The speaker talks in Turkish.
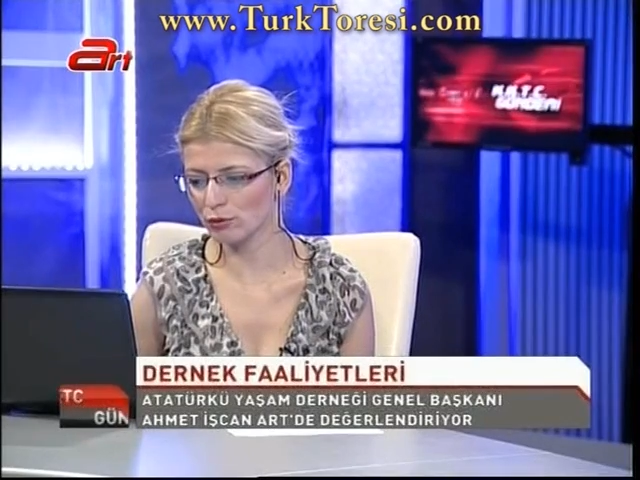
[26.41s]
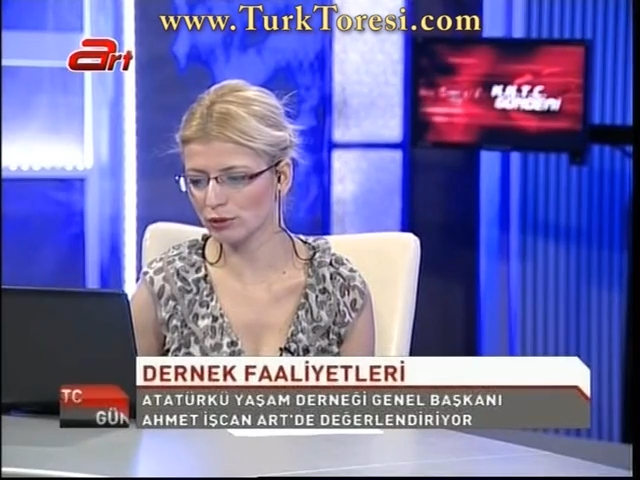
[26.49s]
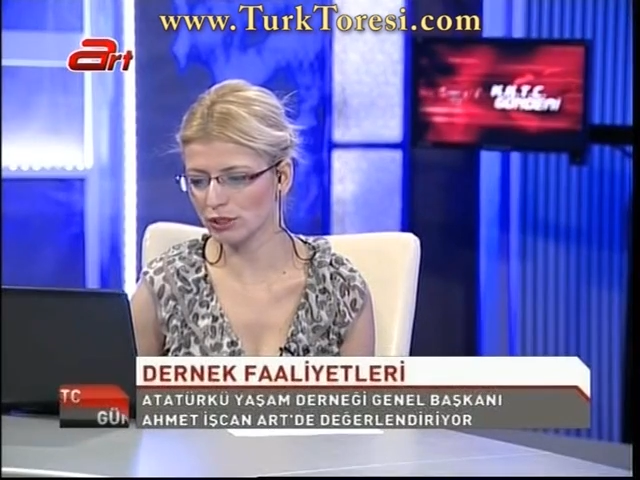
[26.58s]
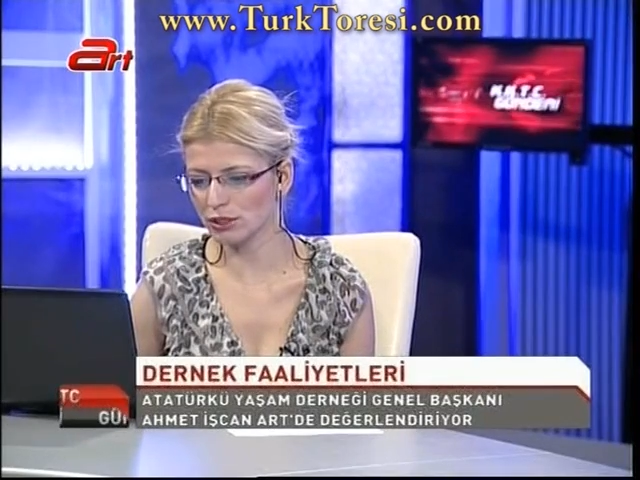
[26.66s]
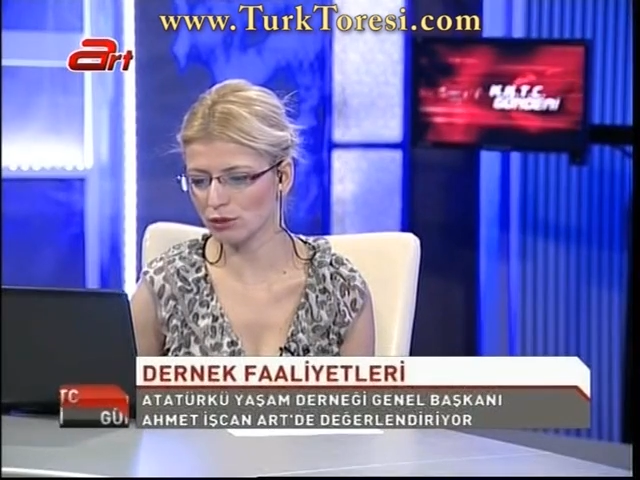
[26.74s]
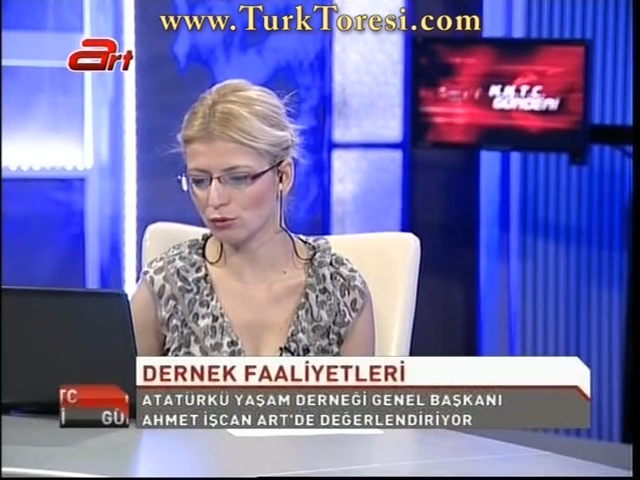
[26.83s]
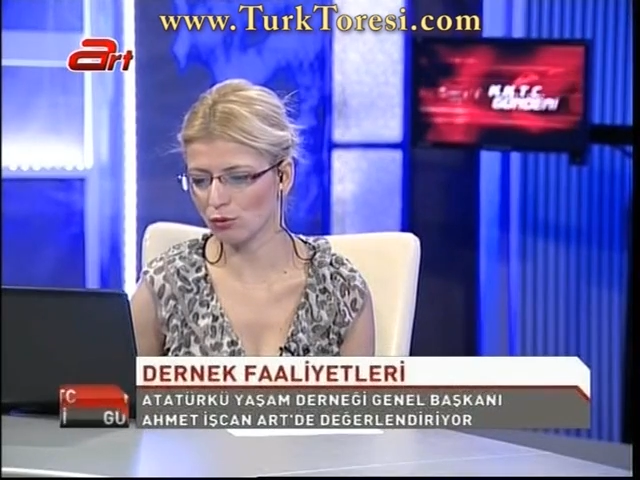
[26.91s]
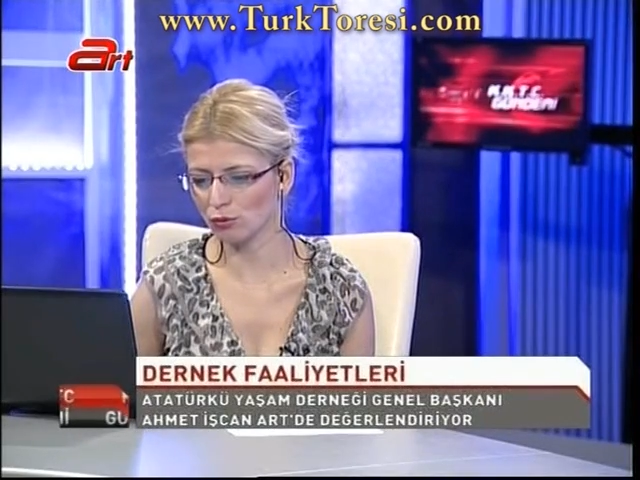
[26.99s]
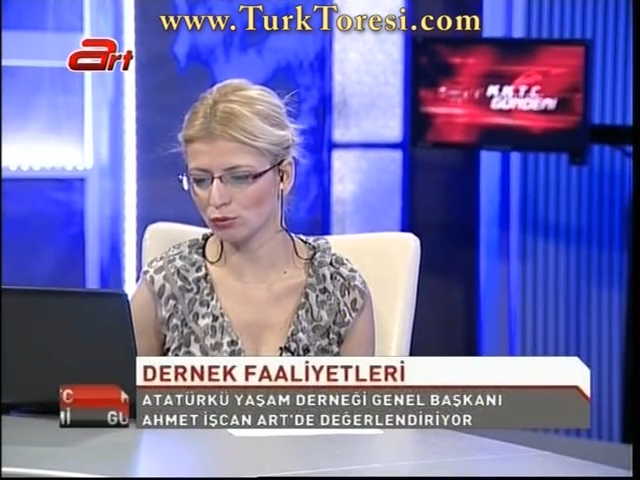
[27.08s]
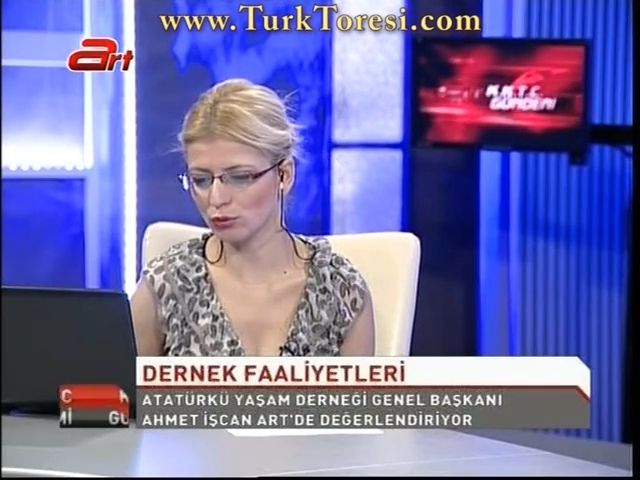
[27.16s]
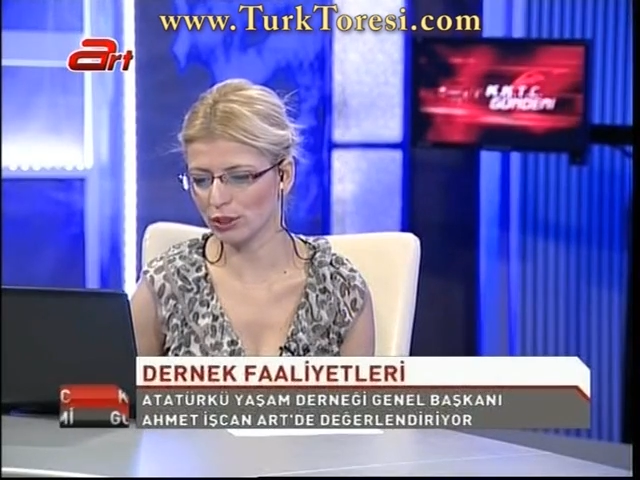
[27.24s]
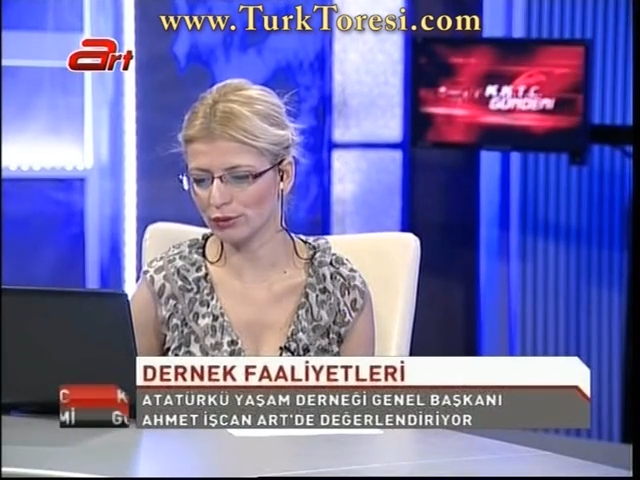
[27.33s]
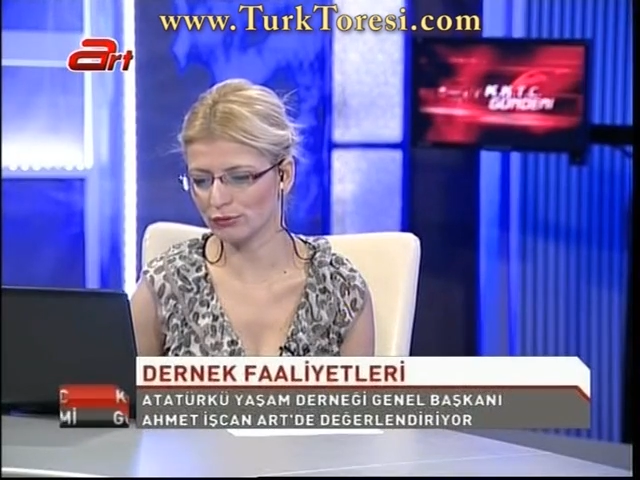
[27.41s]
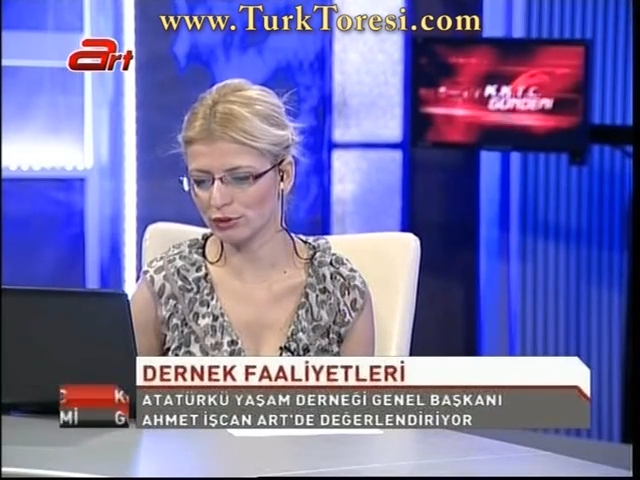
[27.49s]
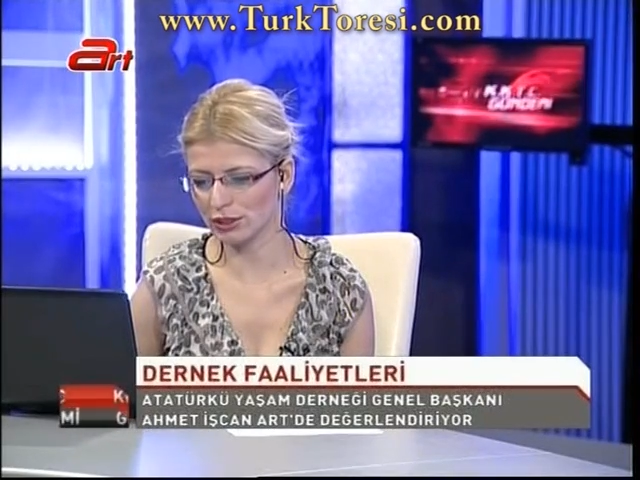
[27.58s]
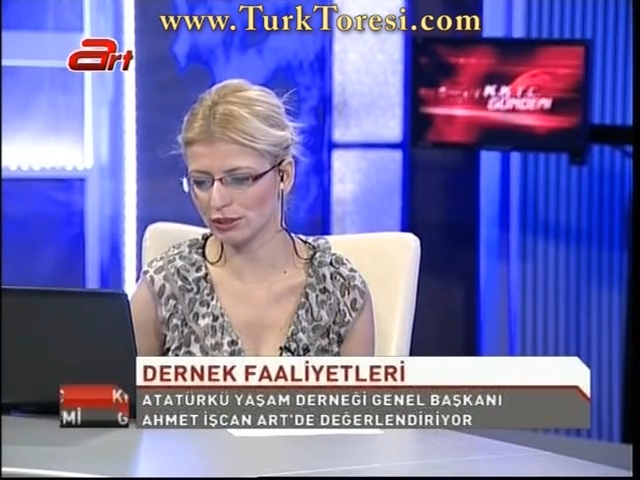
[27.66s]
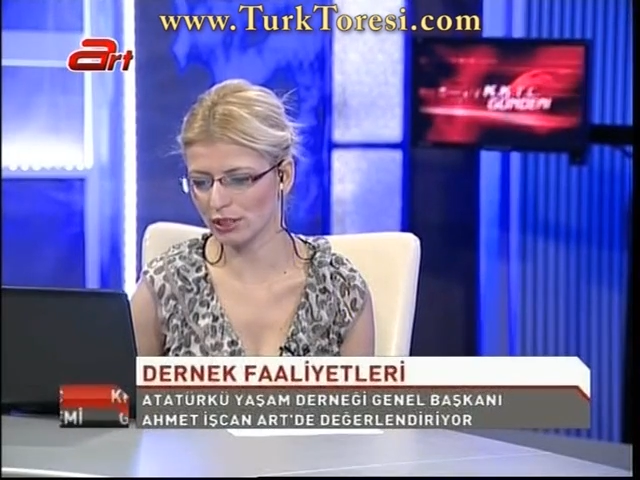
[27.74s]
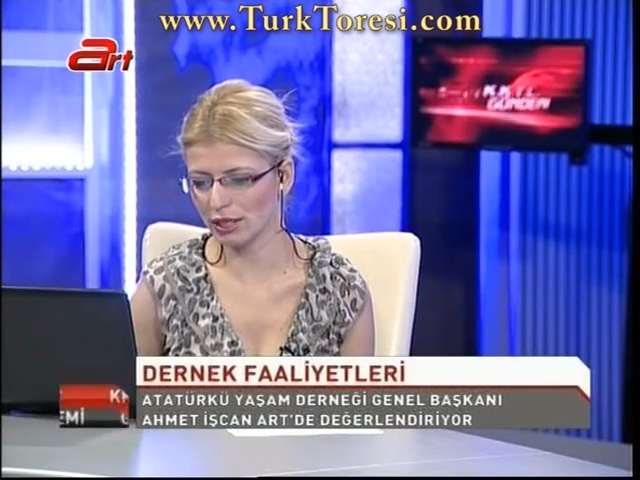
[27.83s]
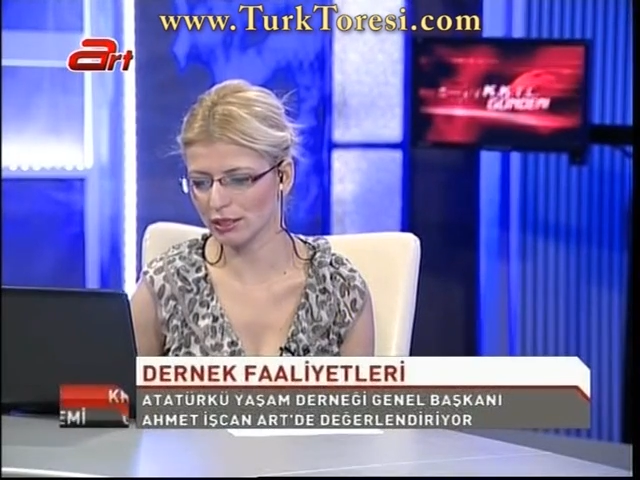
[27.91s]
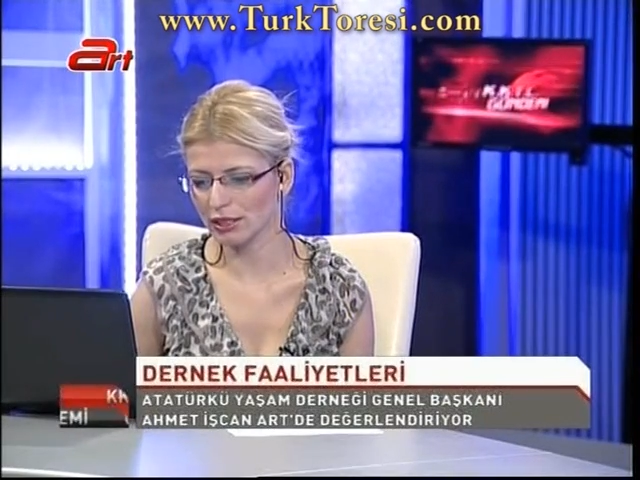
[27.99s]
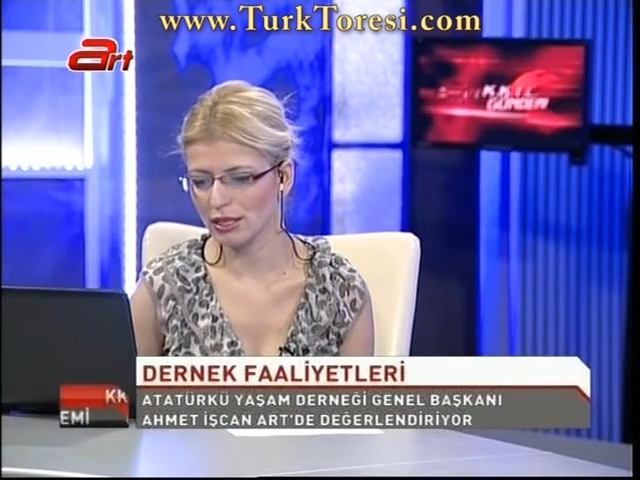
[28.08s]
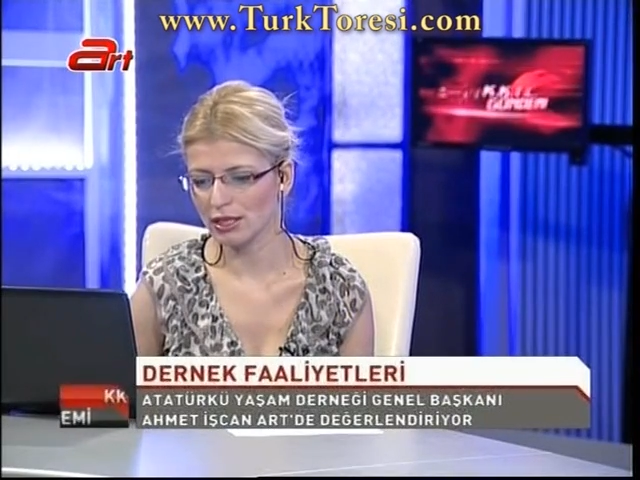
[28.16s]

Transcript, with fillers: noktasında olduğunu hatırlatan